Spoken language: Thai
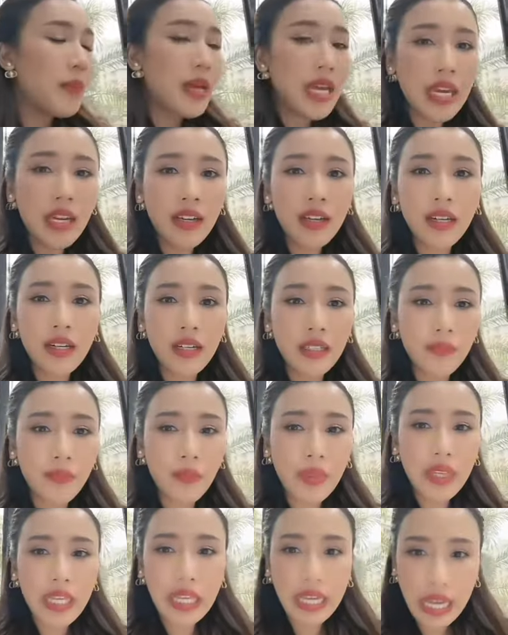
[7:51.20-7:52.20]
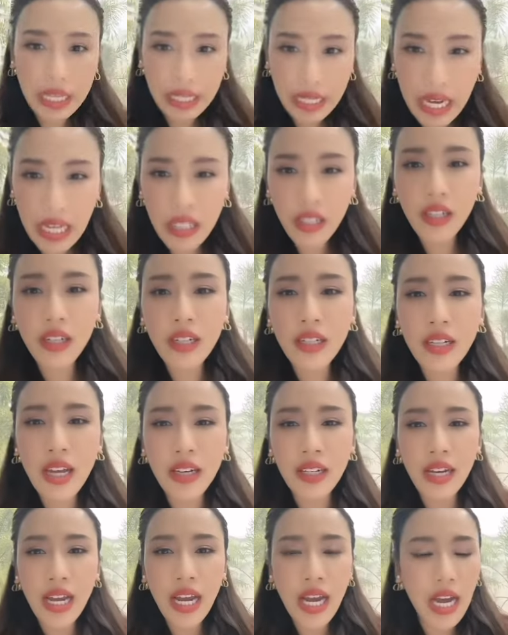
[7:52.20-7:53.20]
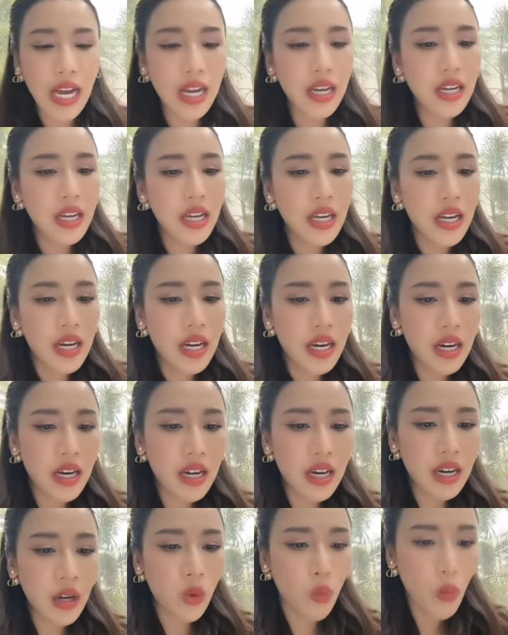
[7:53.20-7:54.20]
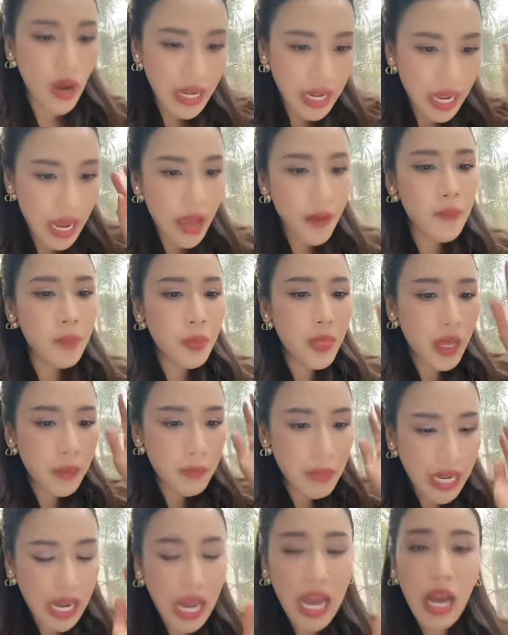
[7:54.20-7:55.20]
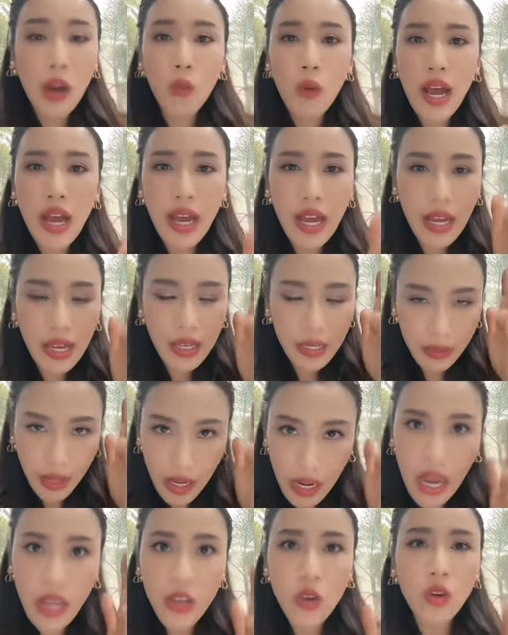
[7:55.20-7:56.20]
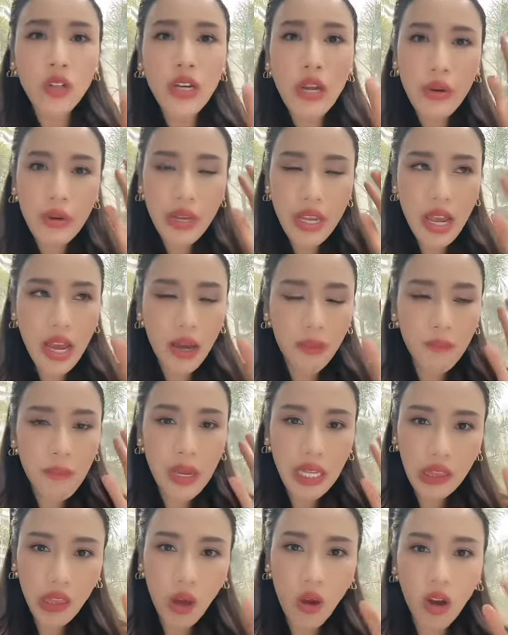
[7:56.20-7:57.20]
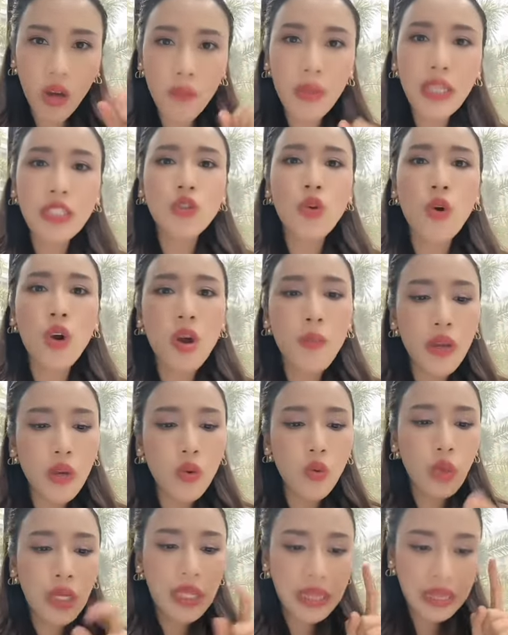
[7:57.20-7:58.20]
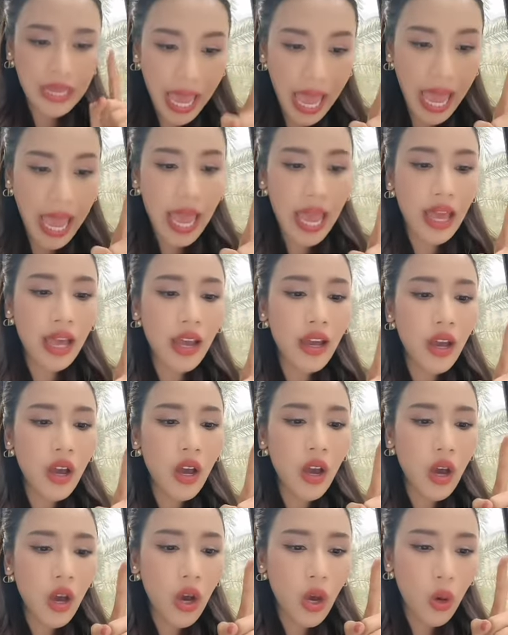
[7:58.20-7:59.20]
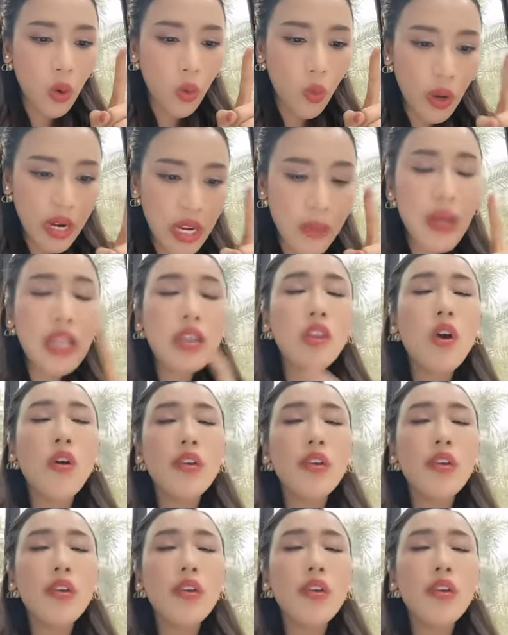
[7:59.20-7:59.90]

เพื่อไม่ให้เกิดการคาดเคลื่อนนะคะวันนี้มีข่าวว่าท่านนายกเนี่ยเรียกบิ๊กต่อกับบิ๊กโจเข้าไปคุยแต่วันนี้